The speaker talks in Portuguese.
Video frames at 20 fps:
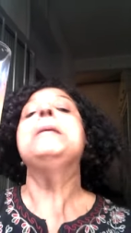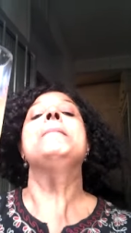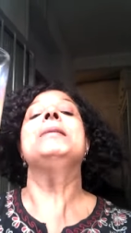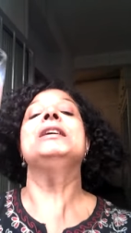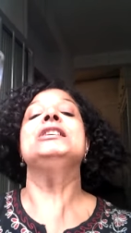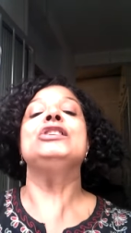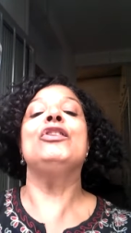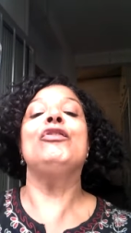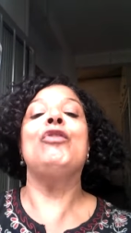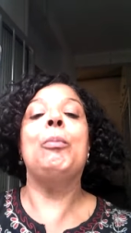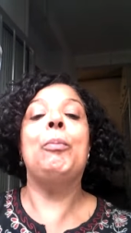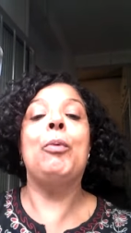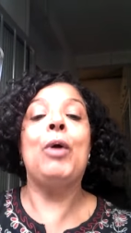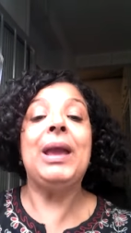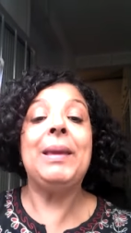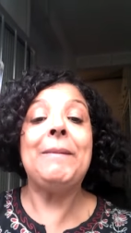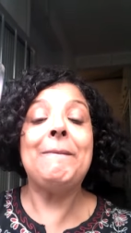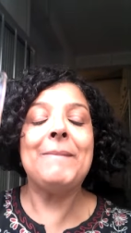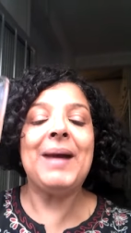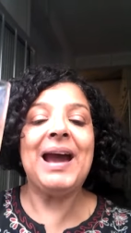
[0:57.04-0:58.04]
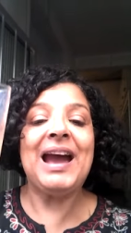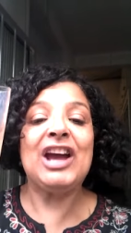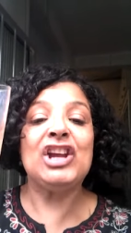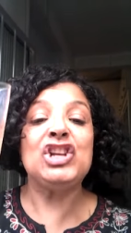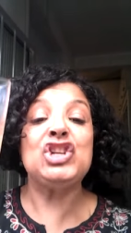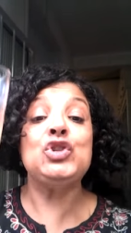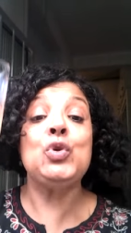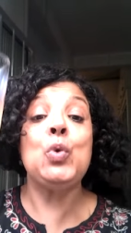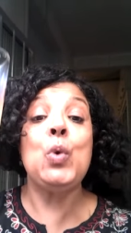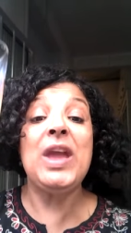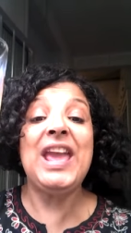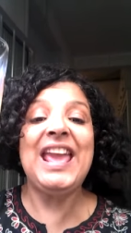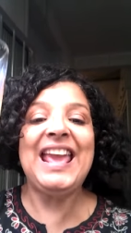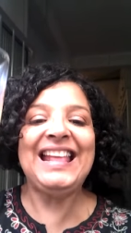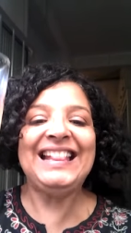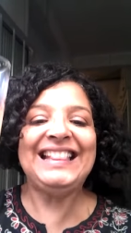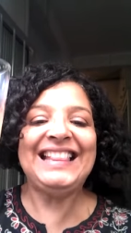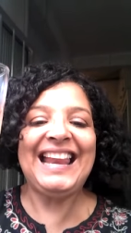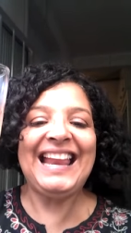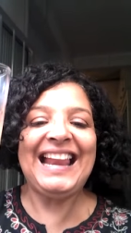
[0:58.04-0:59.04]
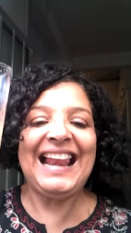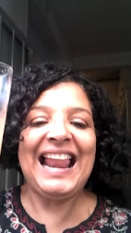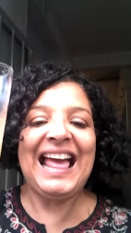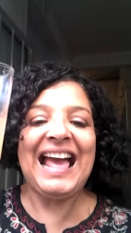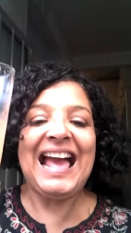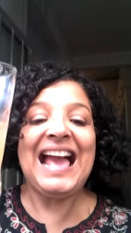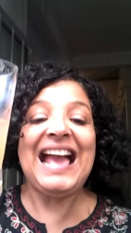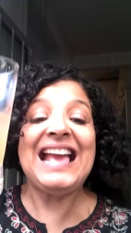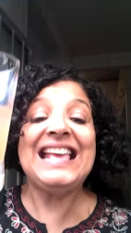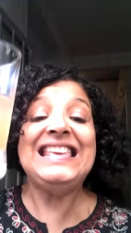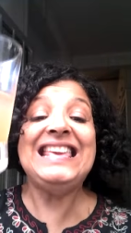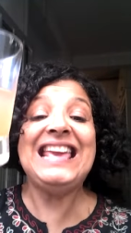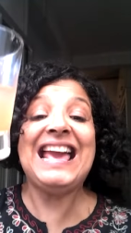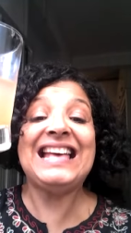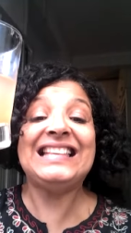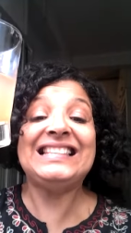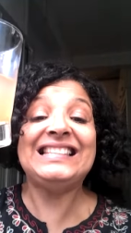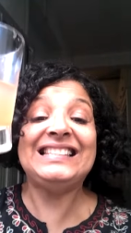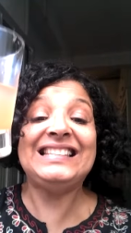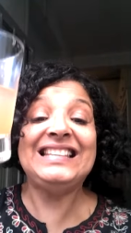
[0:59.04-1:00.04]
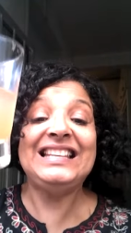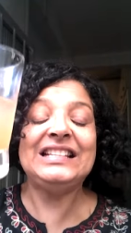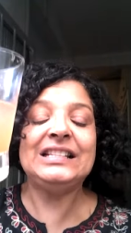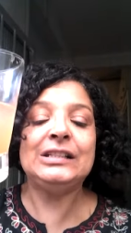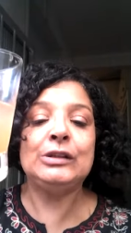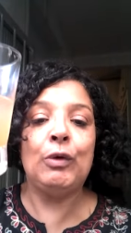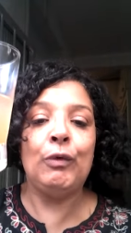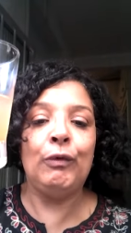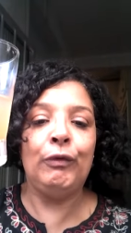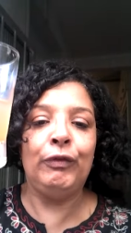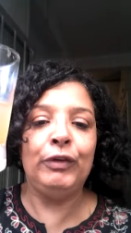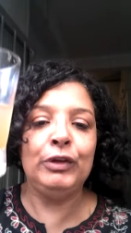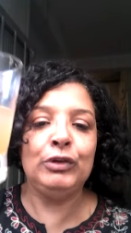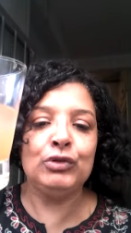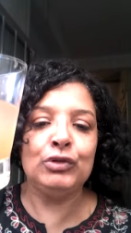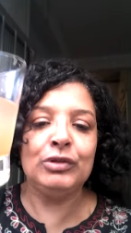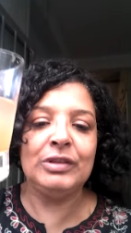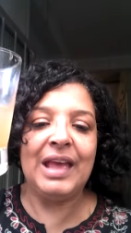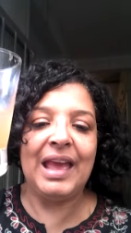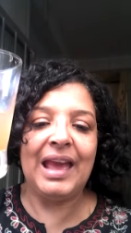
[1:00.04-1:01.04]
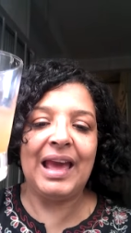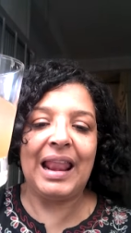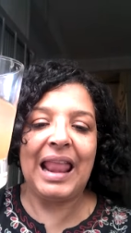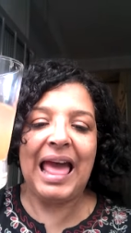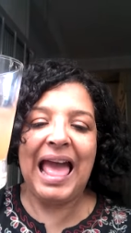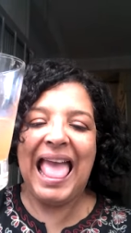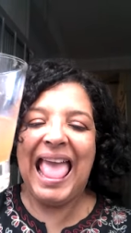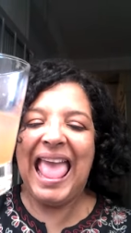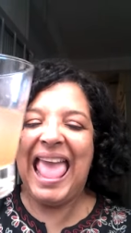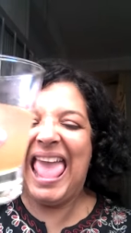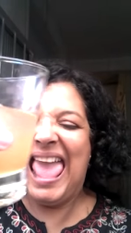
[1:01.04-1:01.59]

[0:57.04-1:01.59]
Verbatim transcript: Mas eu vou pôr aí embaixo, entrem lá e assistam o vídeo dela.